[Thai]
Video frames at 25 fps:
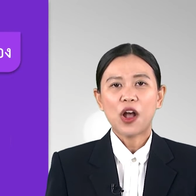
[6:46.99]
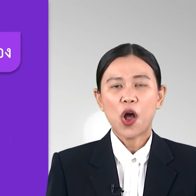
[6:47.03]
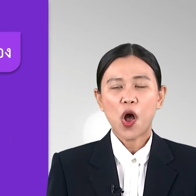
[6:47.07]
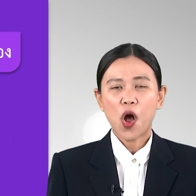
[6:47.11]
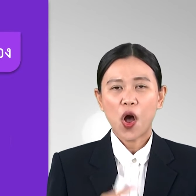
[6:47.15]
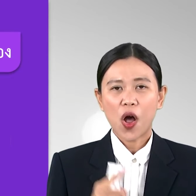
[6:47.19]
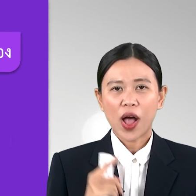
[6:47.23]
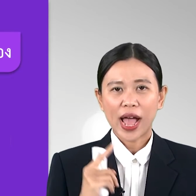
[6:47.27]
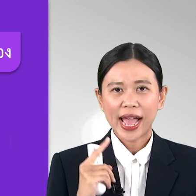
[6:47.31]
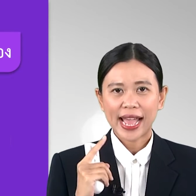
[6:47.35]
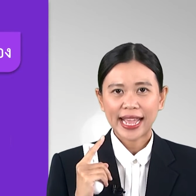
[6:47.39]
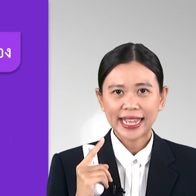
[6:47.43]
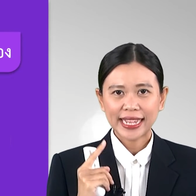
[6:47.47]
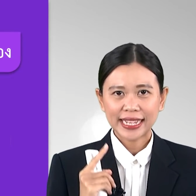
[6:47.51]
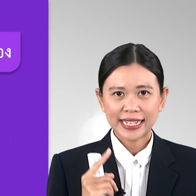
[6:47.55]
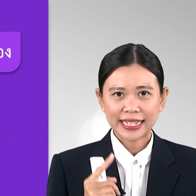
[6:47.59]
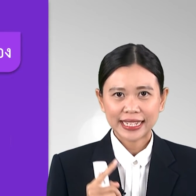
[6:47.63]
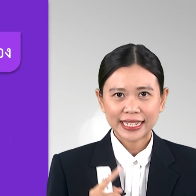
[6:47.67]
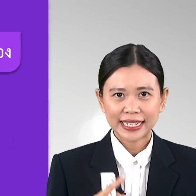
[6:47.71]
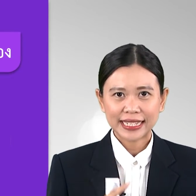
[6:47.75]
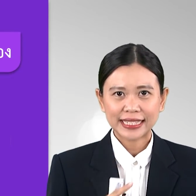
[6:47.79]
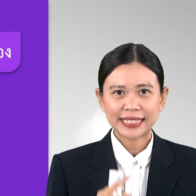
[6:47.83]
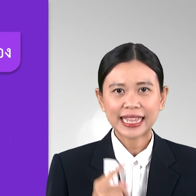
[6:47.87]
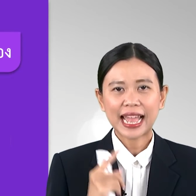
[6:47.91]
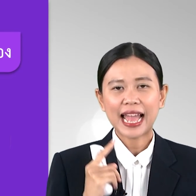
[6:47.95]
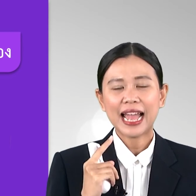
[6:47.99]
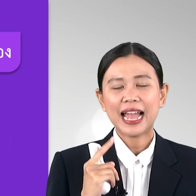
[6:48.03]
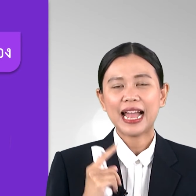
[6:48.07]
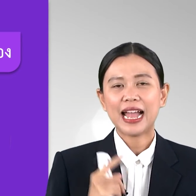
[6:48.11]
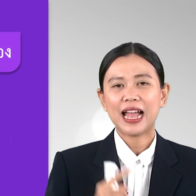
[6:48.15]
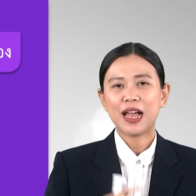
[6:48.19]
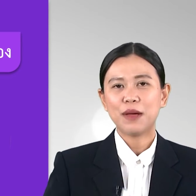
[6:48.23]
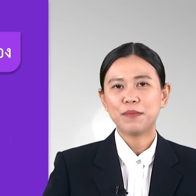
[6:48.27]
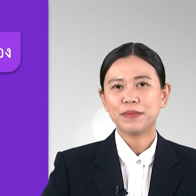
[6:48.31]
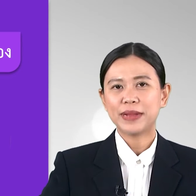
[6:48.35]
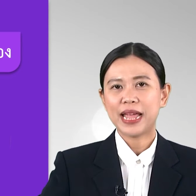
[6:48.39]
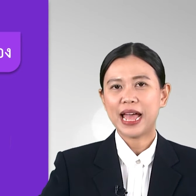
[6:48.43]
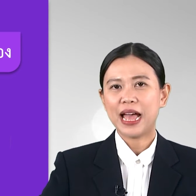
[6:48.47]
ขอให้ตั้ง
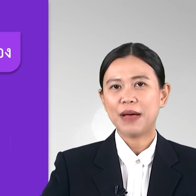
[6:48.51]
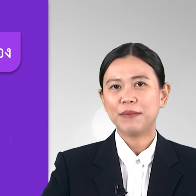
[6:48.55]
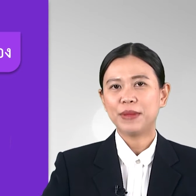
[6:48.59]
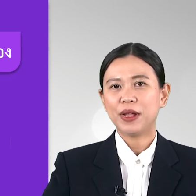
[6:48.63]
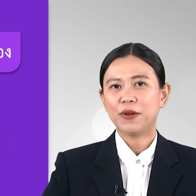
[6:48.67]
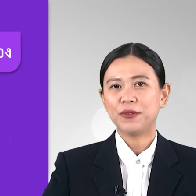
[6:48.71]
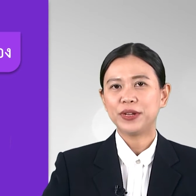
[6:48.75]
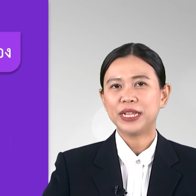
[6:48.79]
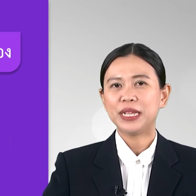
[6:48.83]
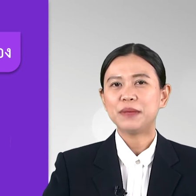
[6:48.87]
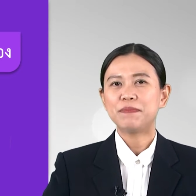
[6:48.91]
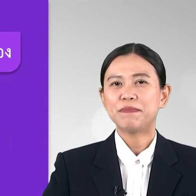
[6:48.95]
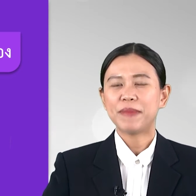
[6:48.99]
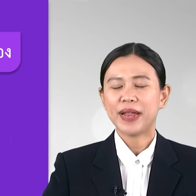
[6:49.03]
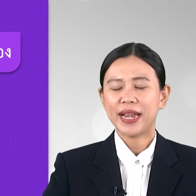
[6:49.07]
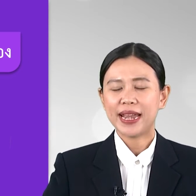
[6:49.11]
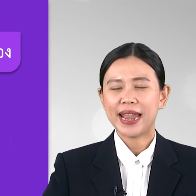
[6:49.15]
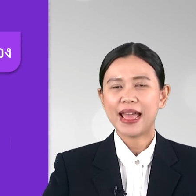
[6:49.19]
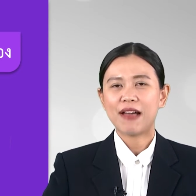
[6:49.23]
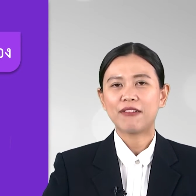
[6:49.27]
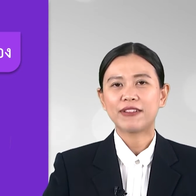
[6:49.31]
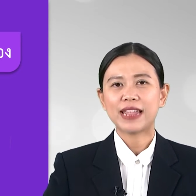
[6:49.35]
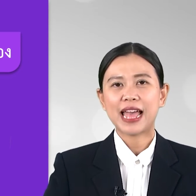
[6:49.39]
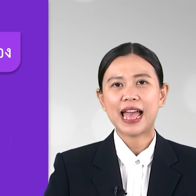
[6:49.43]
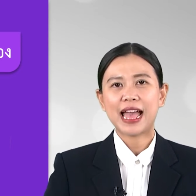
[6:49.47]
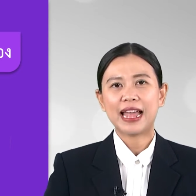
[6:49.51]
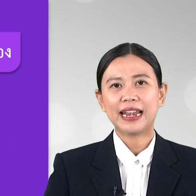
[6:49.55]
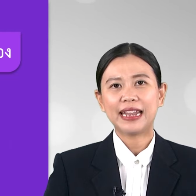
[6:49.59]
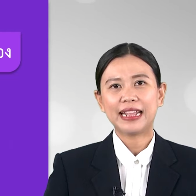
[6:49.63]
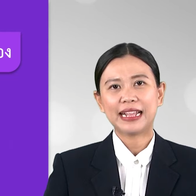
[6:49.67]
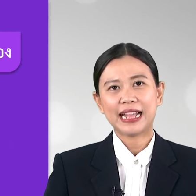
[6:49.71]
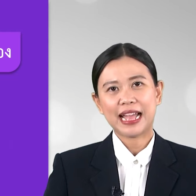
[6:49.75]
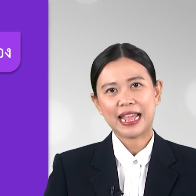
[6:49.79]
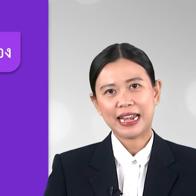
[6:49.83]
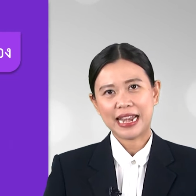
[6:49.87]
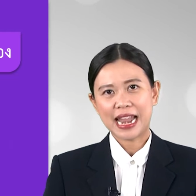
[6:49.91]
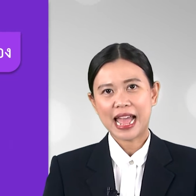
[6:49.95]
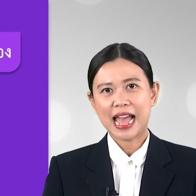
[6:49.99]
คำถามเหล่านี้เป็นแนวทางใน
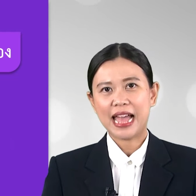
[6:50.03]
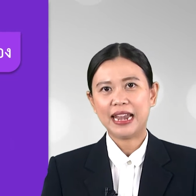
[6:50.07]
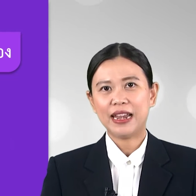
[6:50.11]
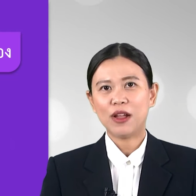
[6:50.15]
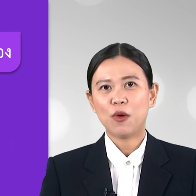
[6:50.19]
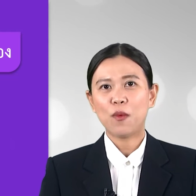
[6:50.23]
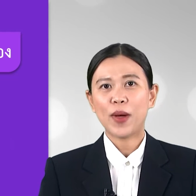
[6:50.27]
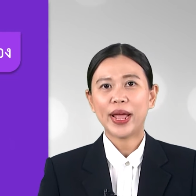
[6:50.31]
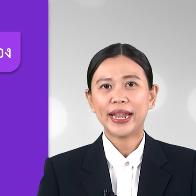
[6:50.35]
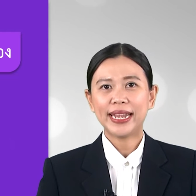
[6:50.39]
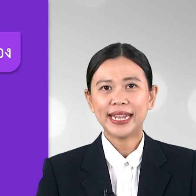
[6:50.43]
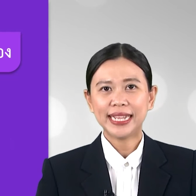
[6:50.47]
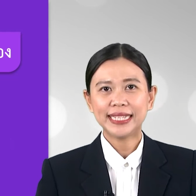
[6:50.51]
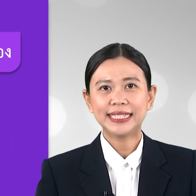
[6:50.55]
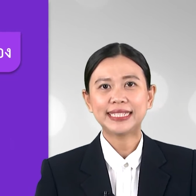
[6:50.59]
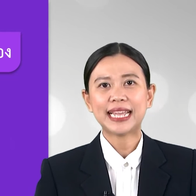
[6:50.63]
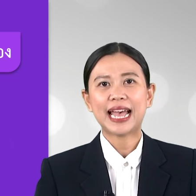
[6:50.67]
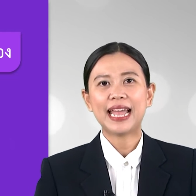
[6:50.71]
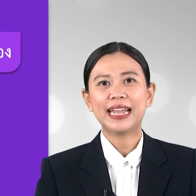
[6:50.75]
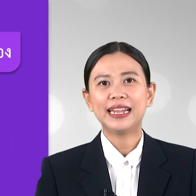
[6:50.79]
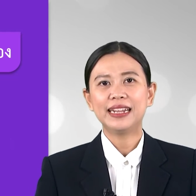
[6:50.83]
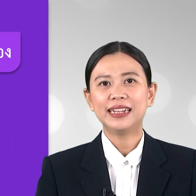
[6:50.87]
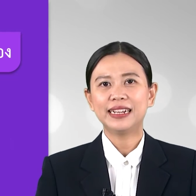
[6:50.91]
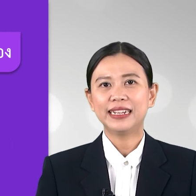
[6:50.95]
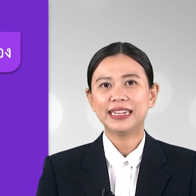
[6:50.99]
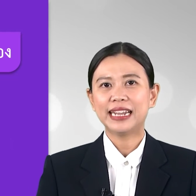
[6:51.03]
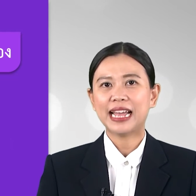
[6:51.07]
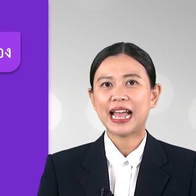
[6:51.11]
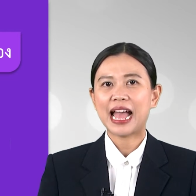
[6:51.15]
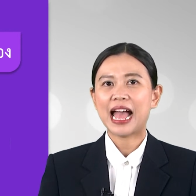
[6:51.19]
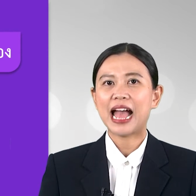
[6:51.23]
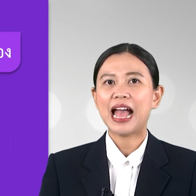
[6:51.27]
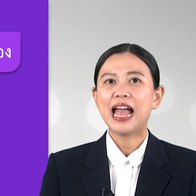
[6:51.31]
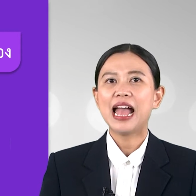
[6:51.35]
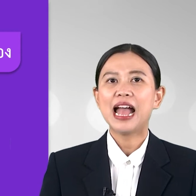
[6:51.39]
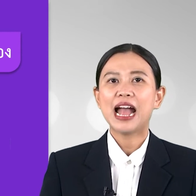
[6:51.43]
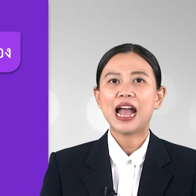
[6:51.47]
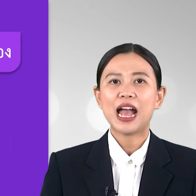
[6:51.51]
การอ่านเอาไว้ในใจเลยนะ
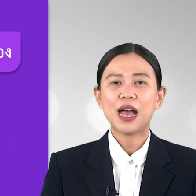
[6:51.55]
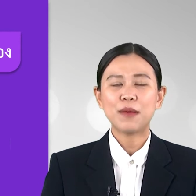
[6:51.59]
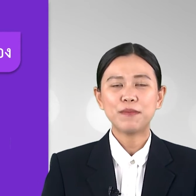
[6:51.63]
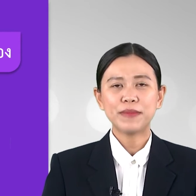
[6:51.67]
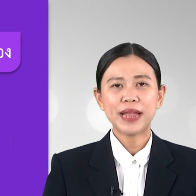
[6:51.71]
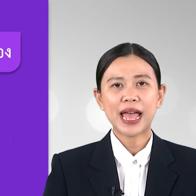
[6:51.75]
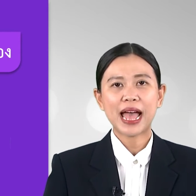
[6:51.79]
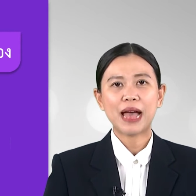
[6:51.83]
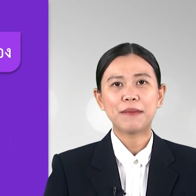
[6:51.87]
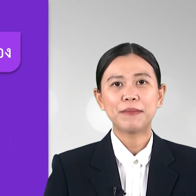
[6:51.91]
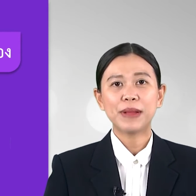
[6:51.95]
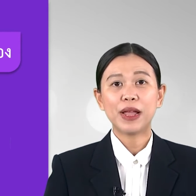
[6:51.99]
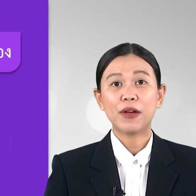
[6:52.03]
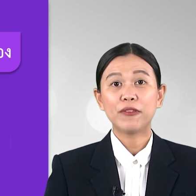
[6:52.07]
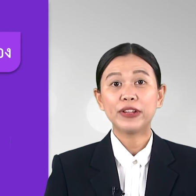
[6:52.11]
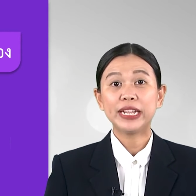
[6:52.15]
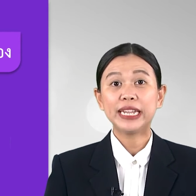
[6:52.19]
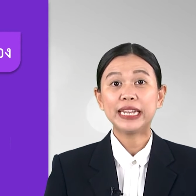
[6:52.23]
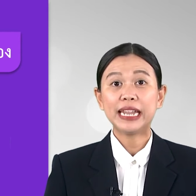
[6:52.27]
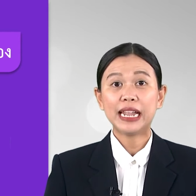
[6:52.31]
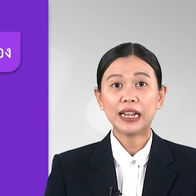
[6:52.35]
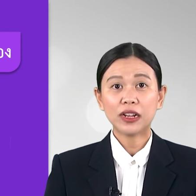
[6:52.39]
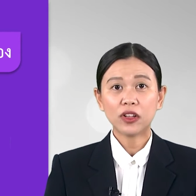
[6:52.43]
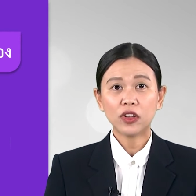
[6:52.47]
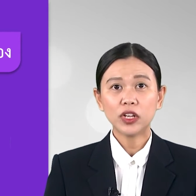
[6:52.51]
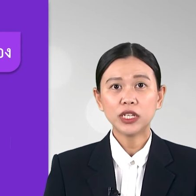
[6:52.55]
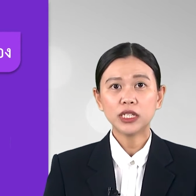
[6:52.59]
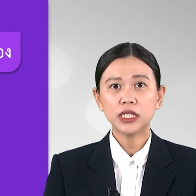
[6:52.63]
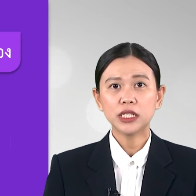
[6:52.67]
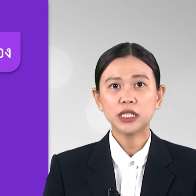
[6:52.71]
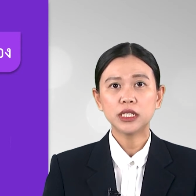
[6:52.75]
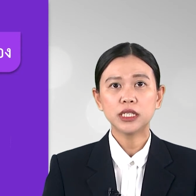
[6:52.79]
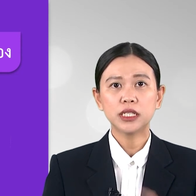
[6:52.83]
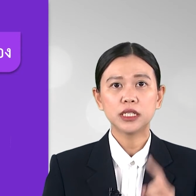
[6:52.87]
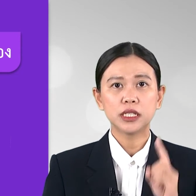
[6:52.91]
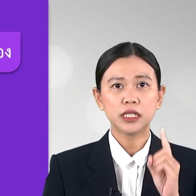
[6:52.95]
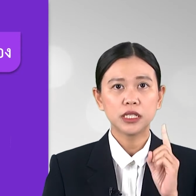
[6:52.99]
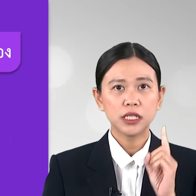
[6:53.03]
คะคำถามเหล่านี้นั่นก็
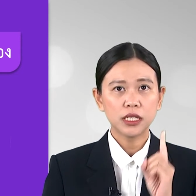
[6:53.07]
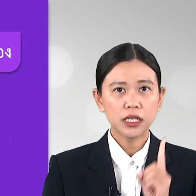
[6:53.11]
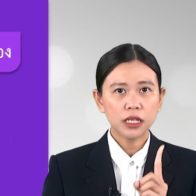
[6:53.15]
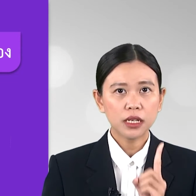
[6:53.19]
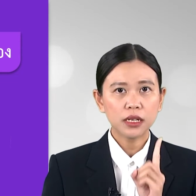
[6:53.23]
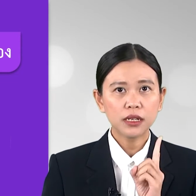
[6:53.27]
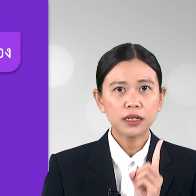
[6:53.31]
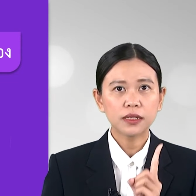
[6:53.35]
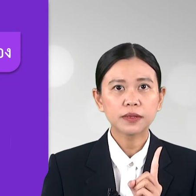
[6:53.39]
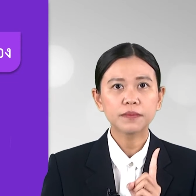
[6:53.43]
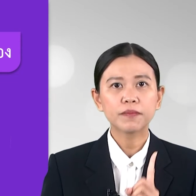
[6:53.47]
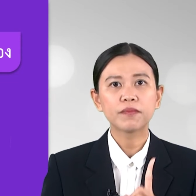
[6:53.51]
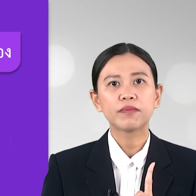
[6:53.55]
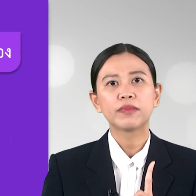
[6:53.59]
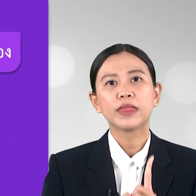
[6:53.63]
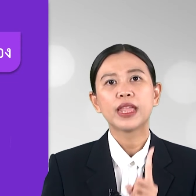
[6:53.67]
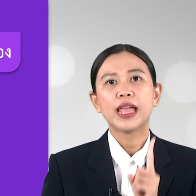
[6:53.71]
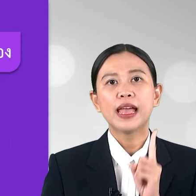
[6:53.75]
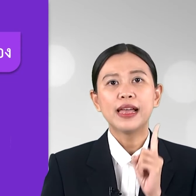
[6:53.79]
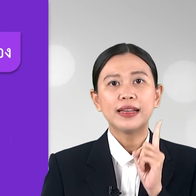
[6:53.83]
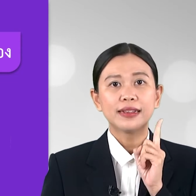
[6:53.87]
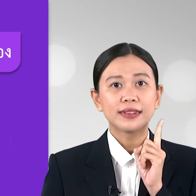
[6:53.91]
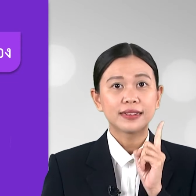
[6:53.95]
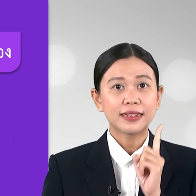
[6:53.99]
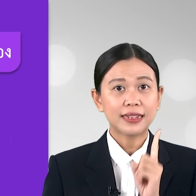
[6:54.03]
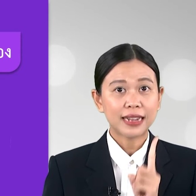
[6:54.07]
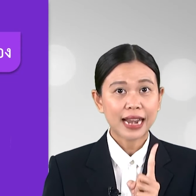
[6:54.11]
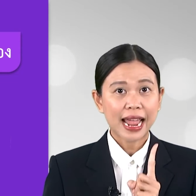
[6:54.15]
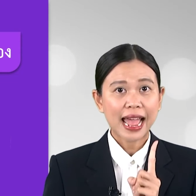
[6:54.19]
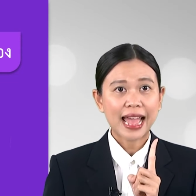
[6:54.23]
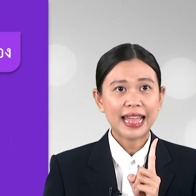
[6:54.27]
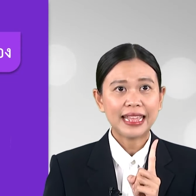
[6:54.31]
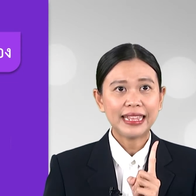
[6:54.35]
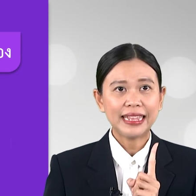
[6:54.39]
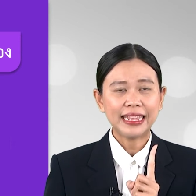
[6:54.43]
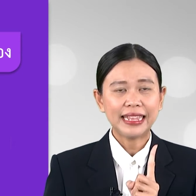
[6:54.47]
คือ 1. ใคร